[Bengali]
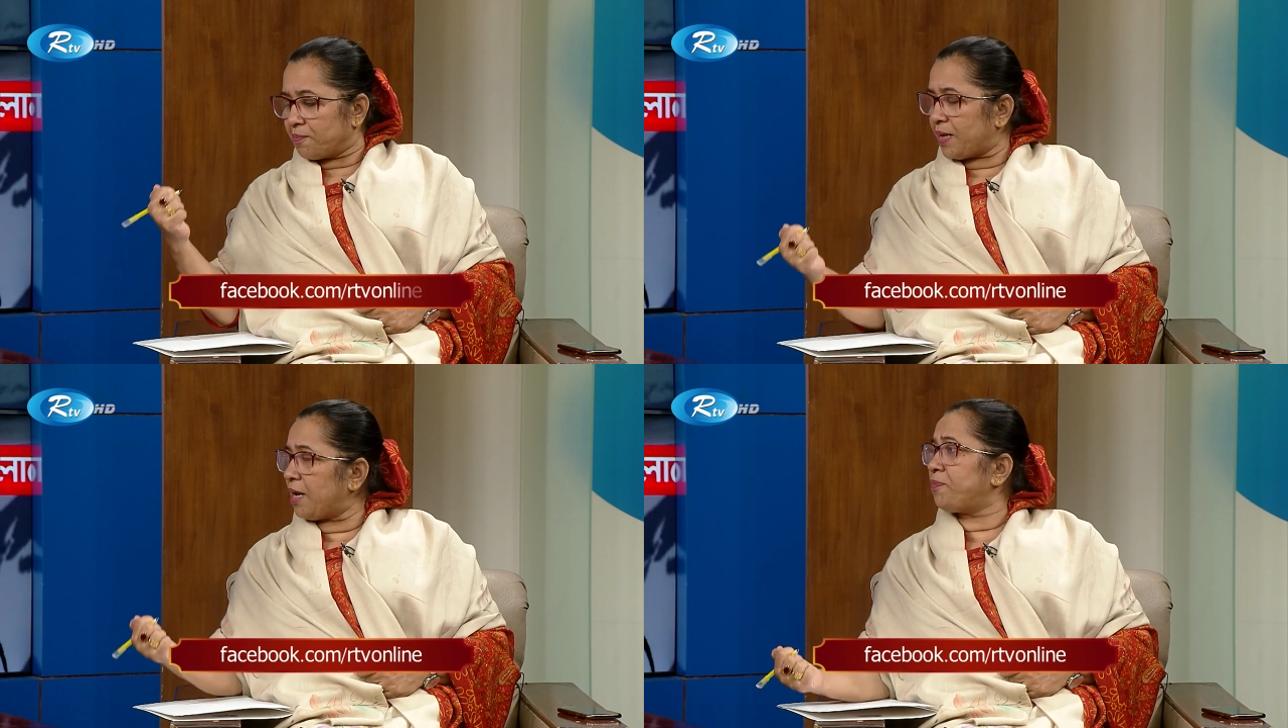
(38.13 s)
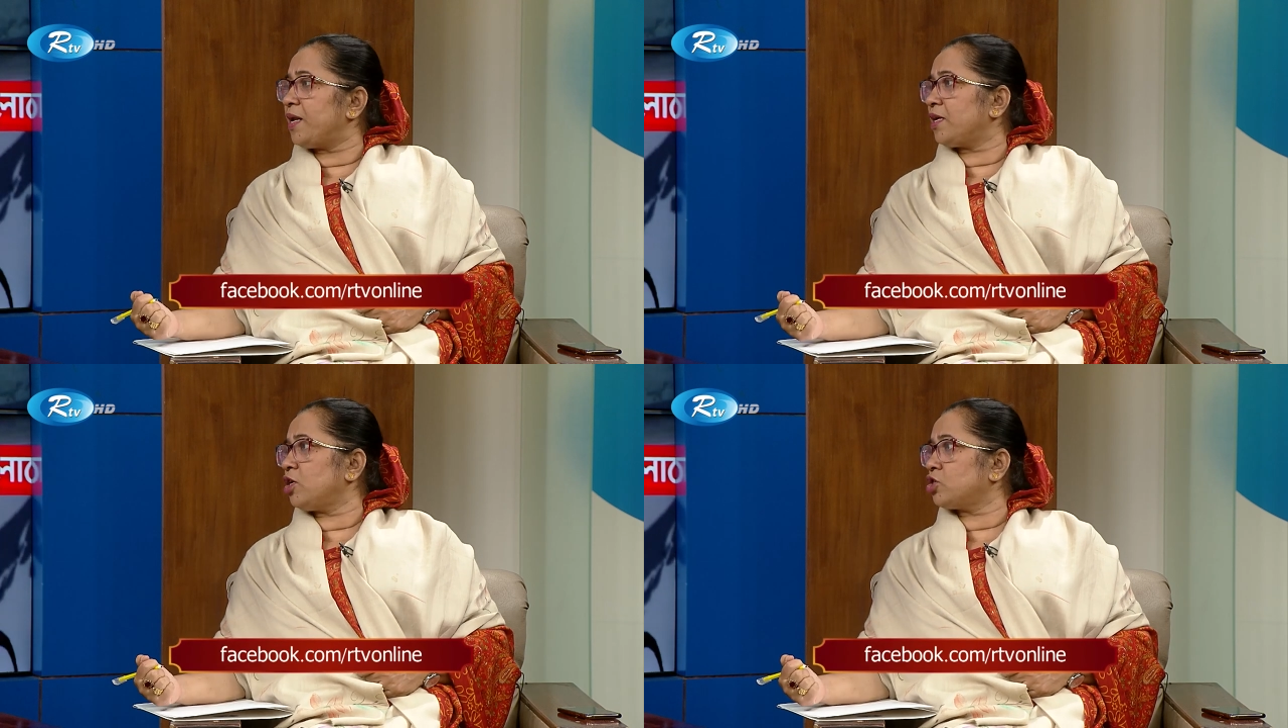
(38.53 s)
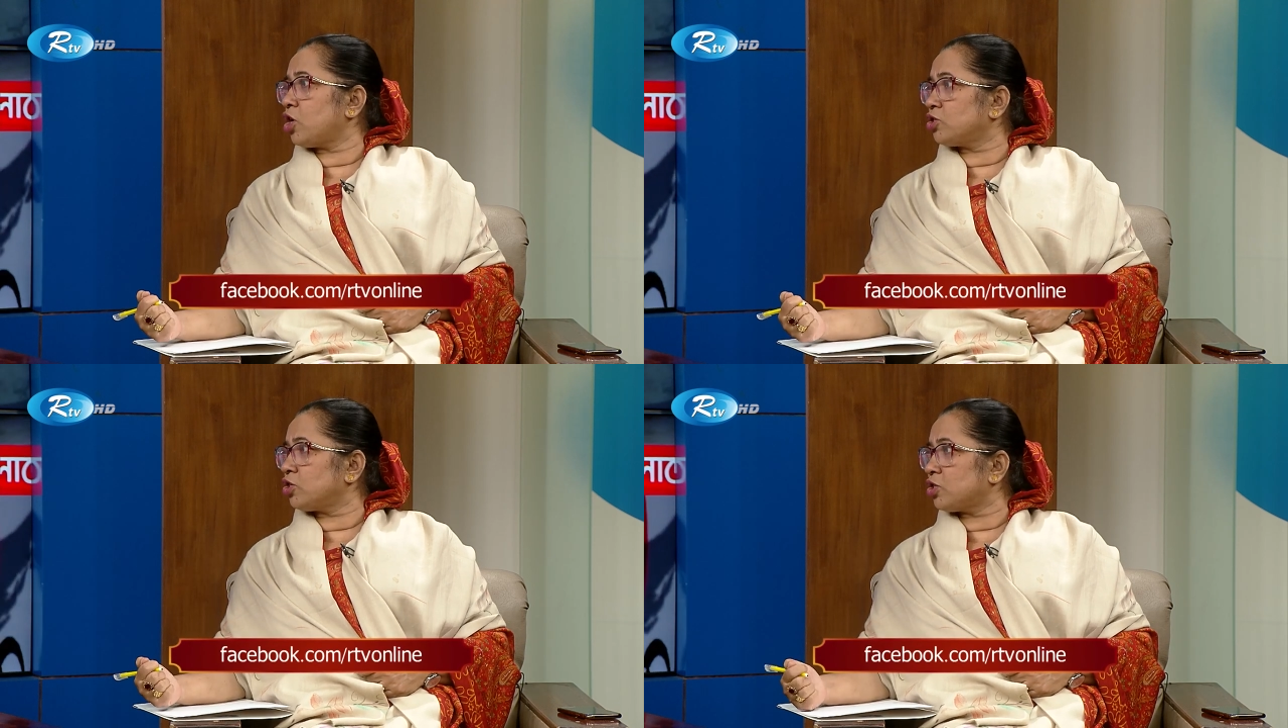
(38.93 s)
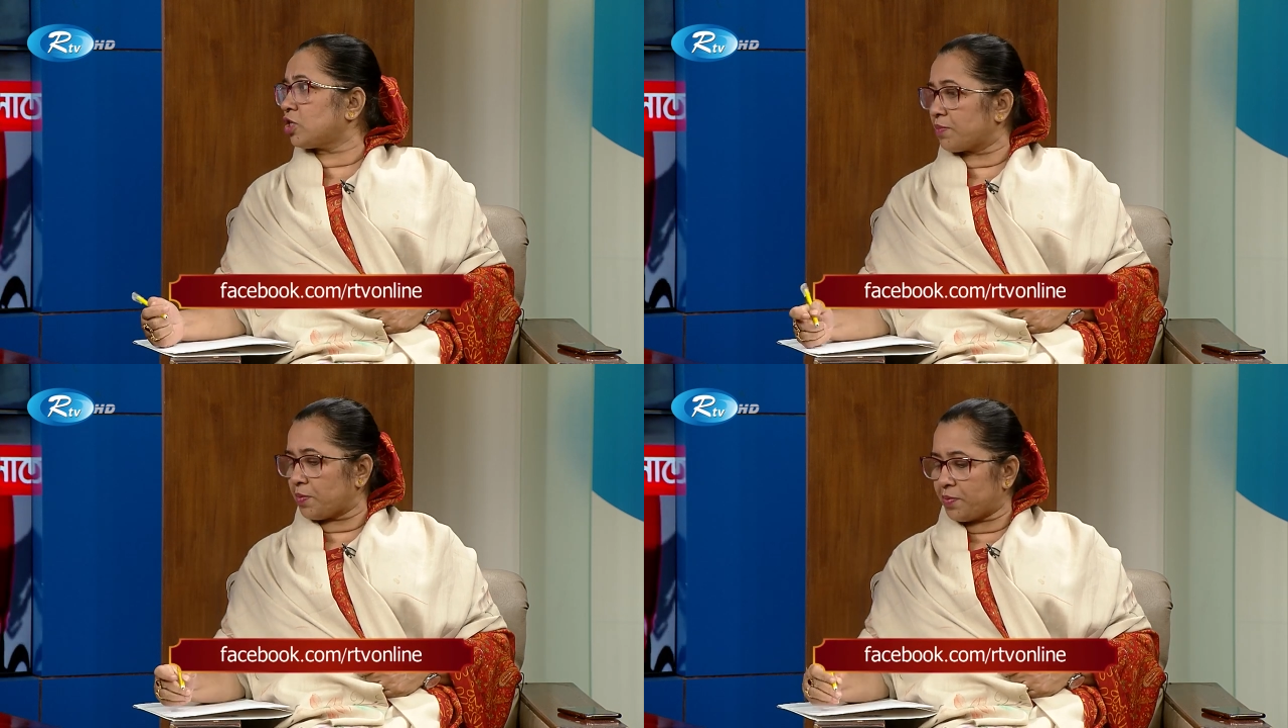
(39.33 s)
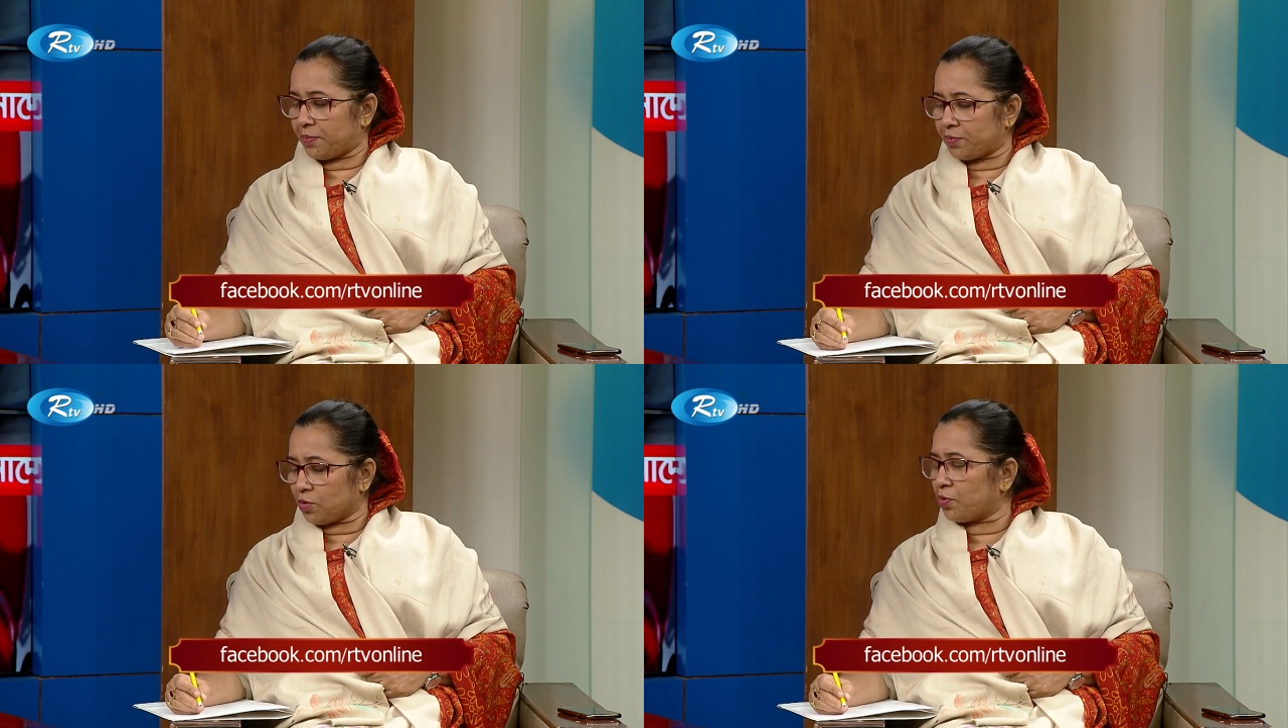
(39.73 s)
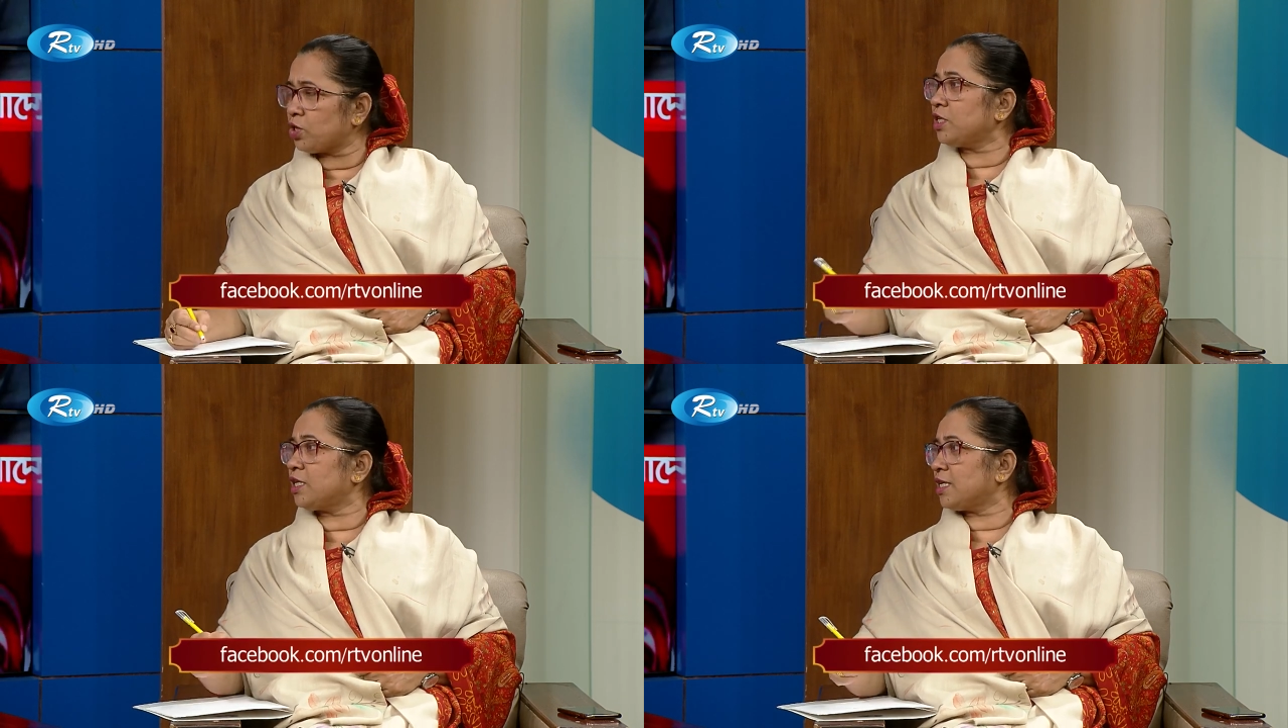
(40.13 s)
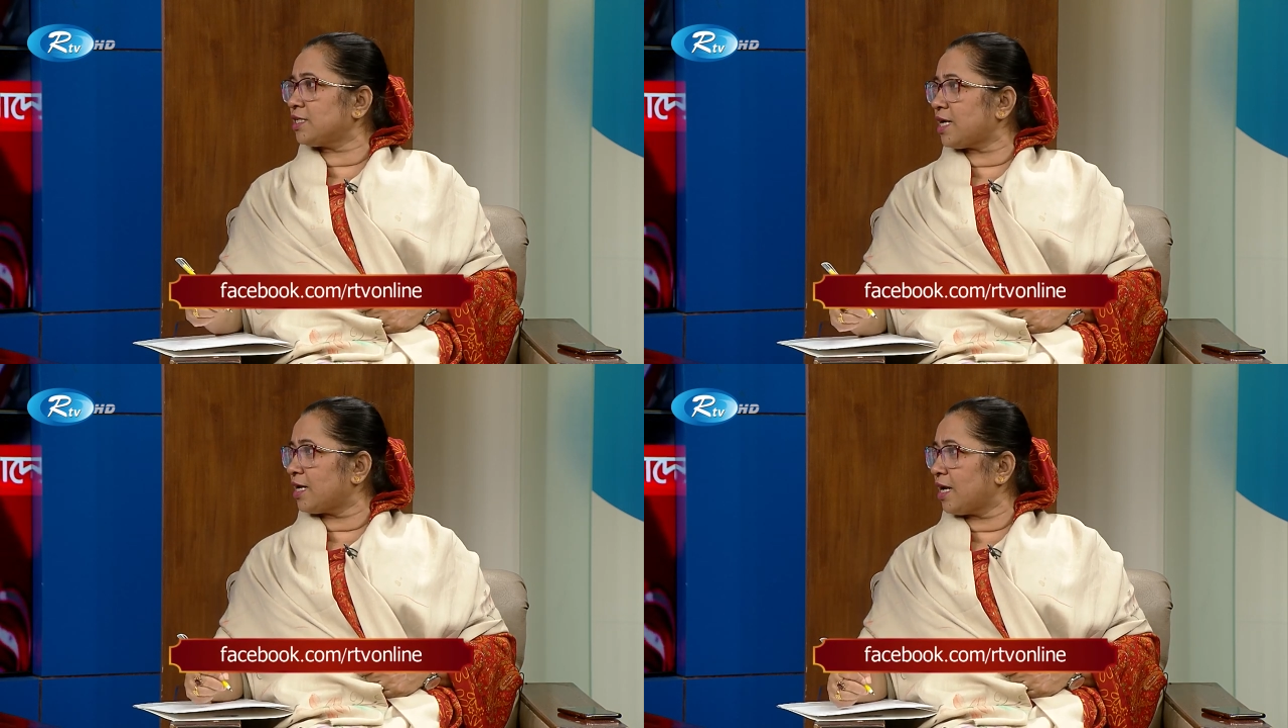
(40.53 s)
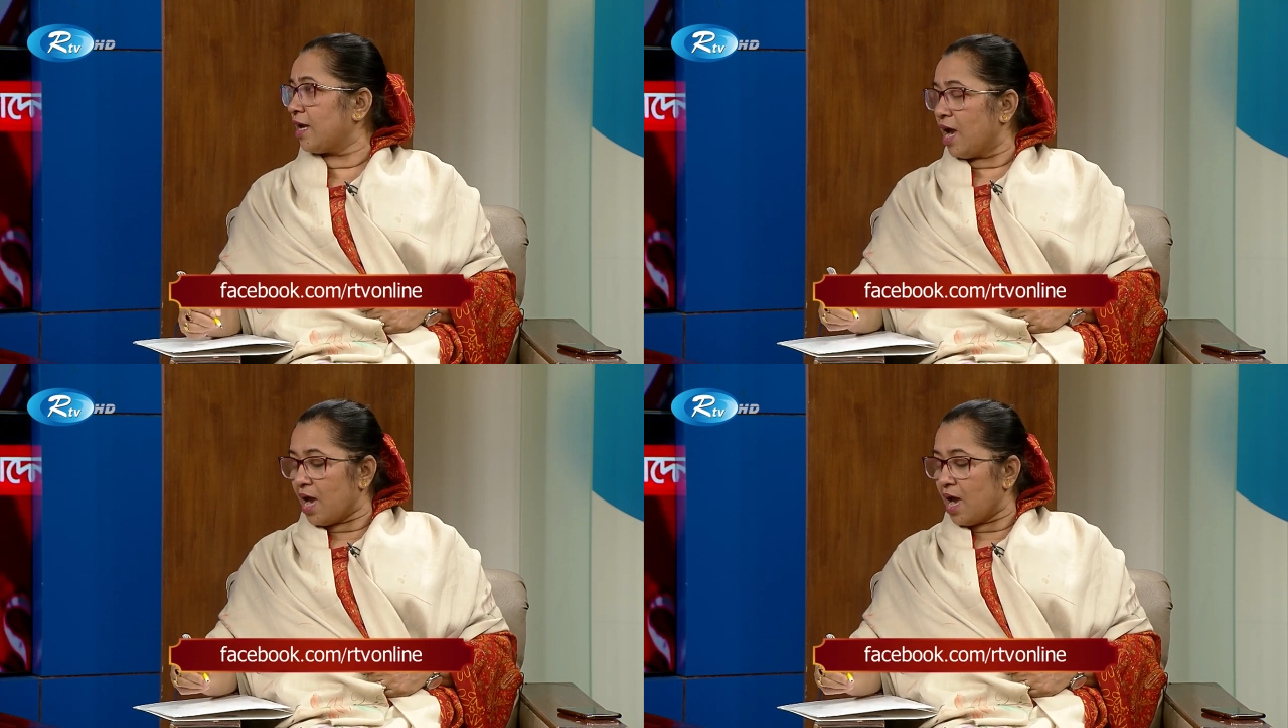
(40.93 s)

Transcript: বিএনপির এখানে ষড়যন্ত্র থাকবে বিএনপি তো ভোটই দিতে যায় নাই